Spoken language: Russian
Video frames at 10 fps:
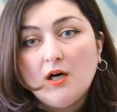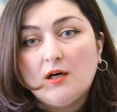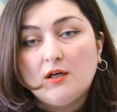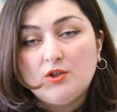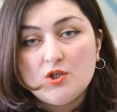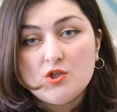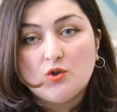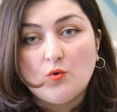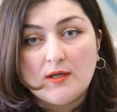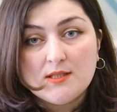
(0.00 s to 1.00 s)
э, есть
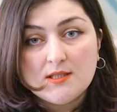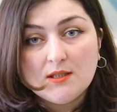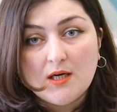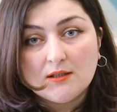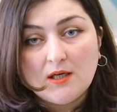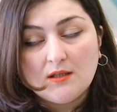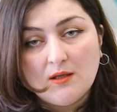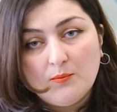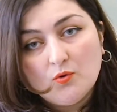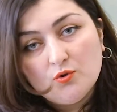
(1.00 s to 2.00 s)
ситуации, когда
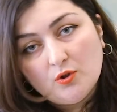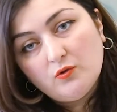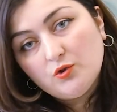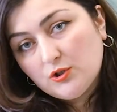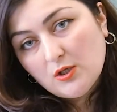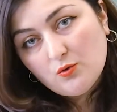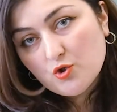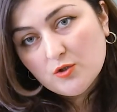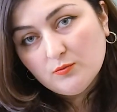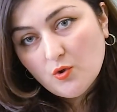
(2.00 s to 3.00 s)
клоплодных вод не так
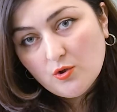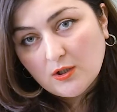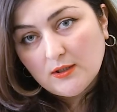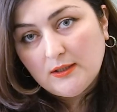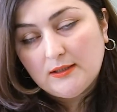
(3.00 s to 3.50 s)
уж и много,